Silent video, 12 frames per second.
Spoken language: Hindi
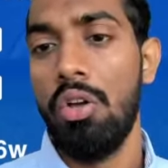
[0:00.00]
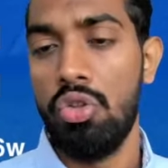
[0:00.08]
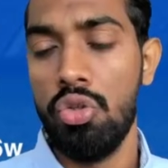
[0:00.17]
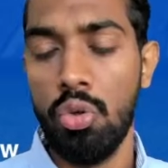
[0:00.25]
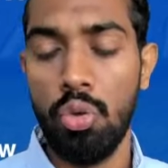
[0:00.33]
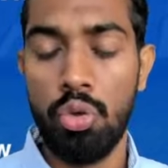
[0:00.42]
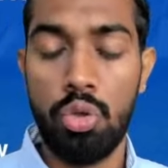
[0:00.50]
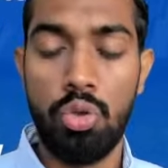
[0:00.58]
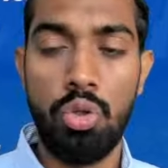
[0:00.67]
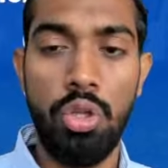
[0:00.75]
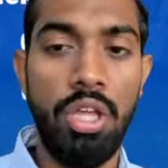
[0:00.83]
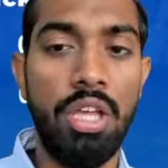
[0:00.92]
जो
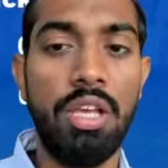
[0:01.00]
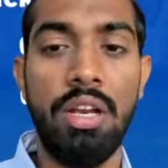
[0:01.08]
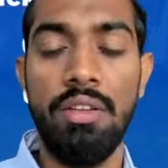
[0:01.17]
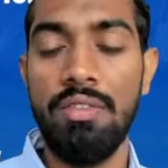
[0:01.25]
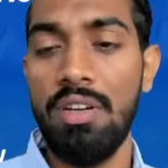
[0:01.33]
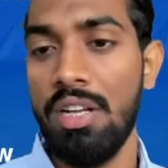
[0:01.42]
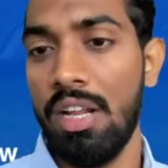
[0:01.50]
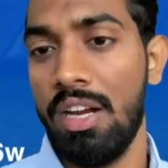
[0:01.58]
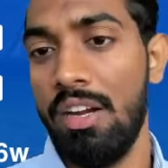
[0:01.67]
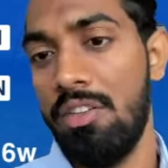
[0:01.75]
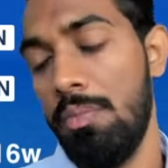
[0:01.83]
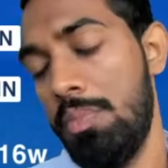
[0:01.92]
एक रन से
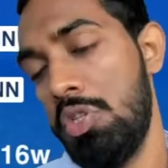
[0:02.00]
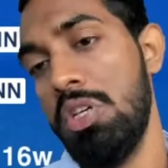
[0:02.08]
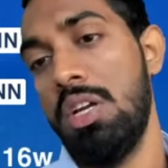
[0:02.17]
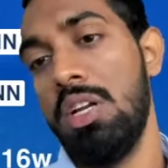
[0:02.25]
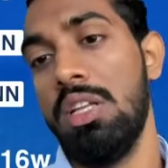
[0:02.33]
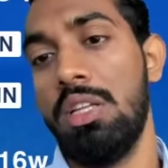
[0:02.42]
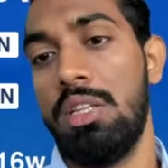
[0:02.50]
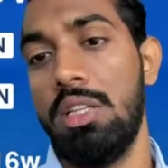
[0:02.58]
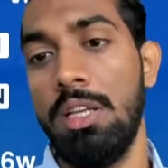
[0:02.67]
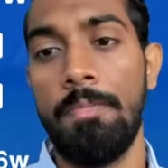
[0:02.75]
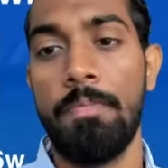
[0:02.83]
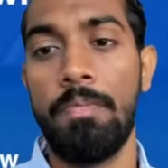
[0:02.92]
टारगेट से पीछे रह जाती
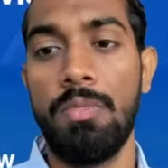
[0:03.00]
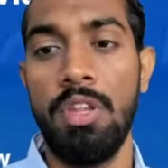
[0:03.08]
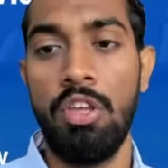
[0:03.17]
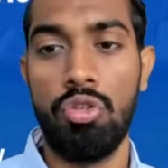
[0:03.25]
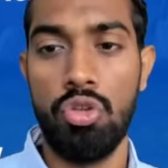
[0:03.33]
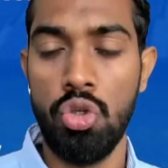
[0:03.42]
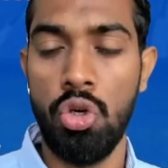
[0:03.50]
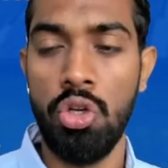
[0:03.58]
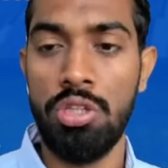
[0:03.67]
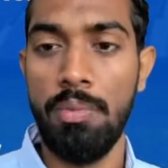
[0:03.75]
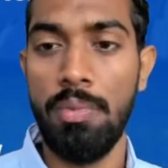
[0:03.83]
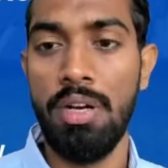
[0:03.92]
है एक सौ
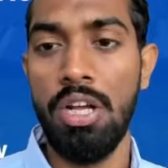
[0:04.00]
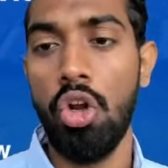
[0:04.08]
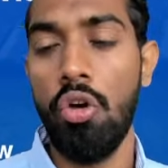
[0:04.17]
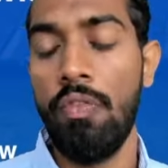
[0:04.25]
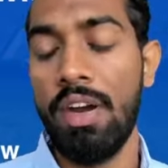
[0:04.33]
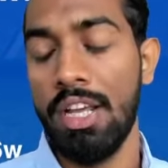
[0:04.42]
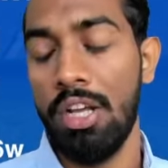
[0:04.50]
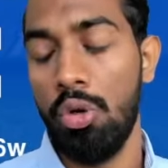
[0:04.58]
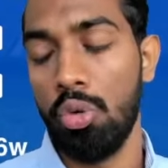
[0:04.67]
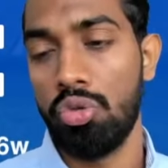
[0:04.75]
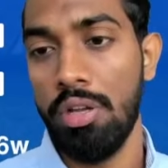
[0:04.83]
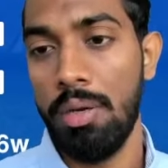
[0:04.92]
चौहत्तर बना नौ विकेट के
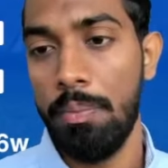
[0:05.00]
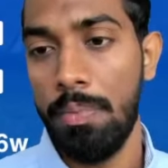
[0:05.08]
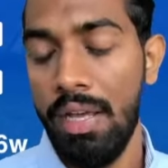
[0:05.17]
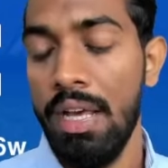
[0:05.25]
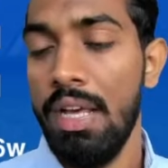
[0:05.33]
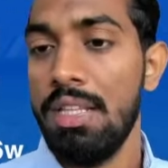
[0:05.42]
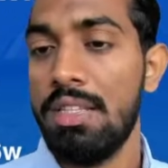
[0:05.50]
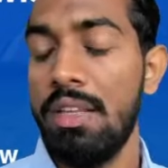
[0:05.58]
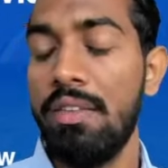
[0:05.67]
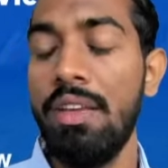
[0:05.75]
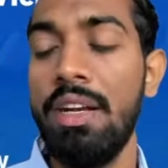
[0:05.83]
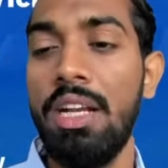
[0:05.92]
नुकसान पे
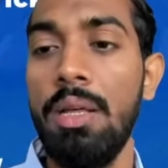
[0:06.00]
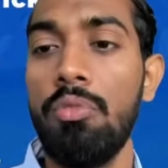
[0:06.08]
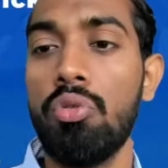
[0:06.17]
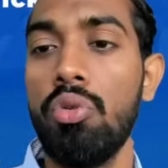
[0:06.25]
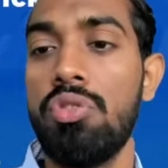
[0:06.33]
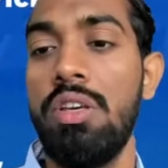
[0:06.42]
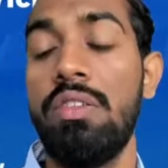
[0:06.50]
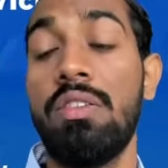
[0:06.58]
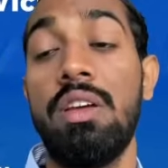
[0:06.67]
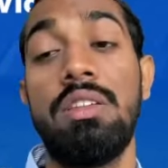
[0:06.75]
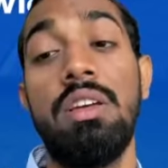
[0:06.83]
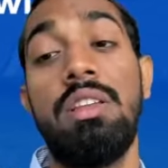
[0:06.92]
चेसिंग टीम इसको चेस
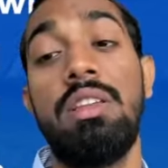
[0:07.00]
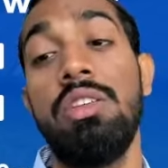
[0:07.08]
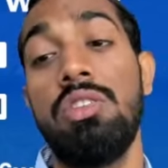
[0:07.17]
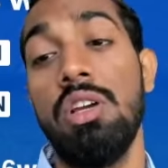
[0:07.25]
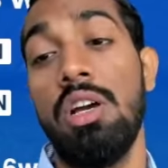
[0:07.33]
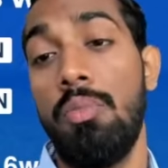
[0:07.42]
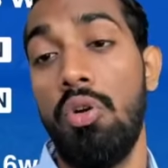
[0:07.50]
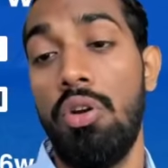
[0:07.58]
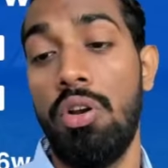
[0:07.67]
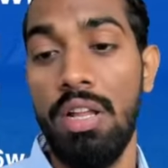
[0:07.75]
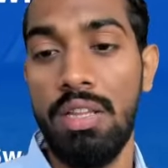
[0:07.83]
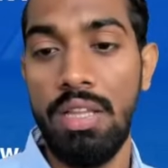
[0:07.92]
कर जाती है चार बॉल
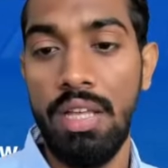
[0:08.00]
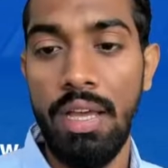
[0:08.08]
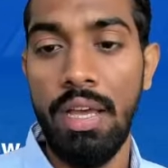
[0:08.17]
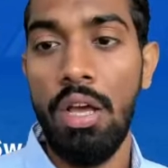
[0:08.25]
रहते